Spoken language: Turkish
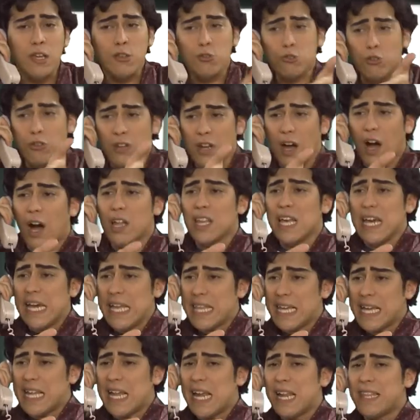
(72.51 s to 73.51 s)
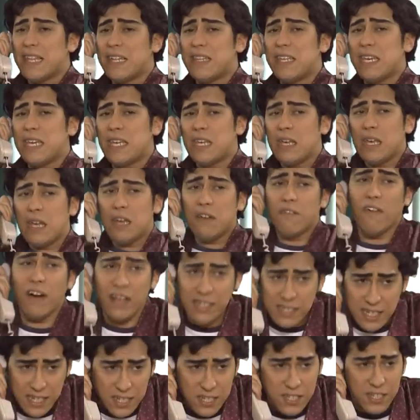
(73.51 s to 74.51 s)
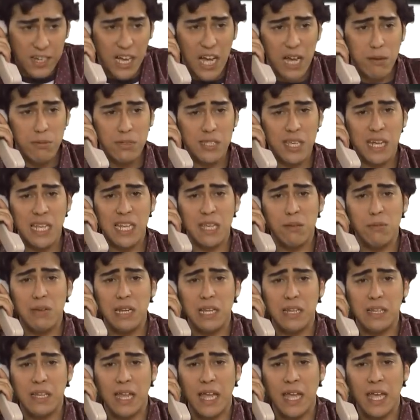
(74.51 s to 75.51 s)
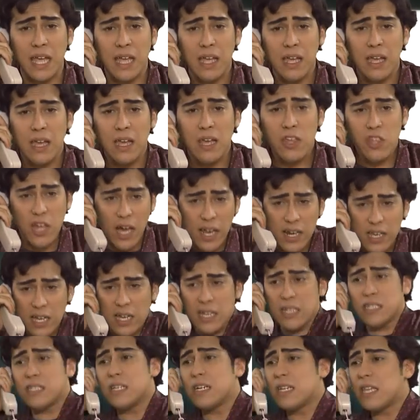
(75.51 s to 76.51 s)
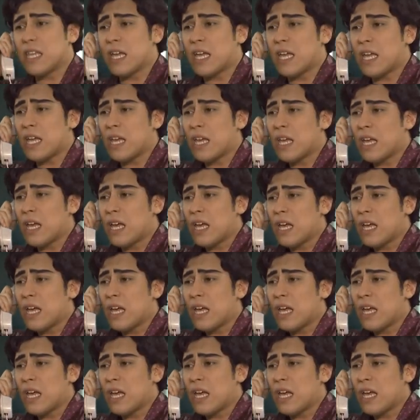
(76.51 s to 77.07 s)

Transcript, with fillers: Sonra alay ederler dedik. Vazgeçtik abi seninle birlikte. Şarkı hazırdı.